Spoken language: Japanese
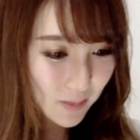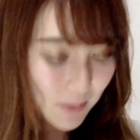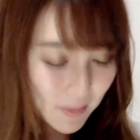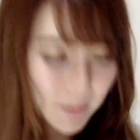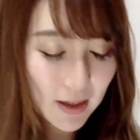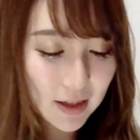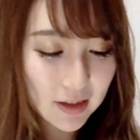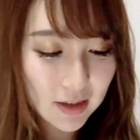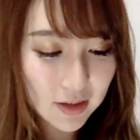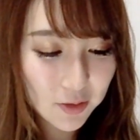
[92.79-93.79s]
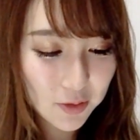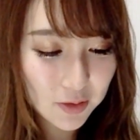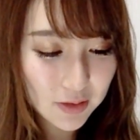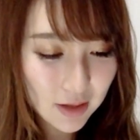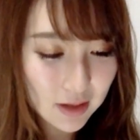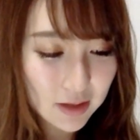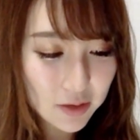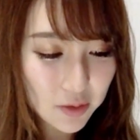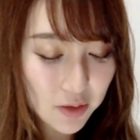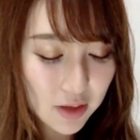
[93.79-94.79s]
まあまあまあ、あのー、ね、
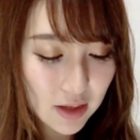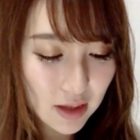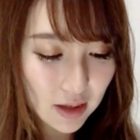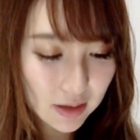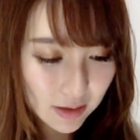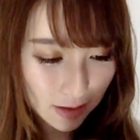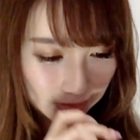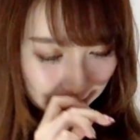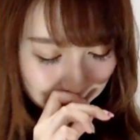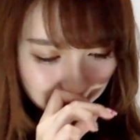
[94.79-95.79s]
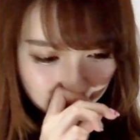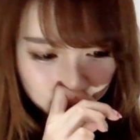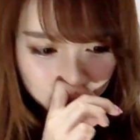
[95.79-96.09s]
一個しかなかったので、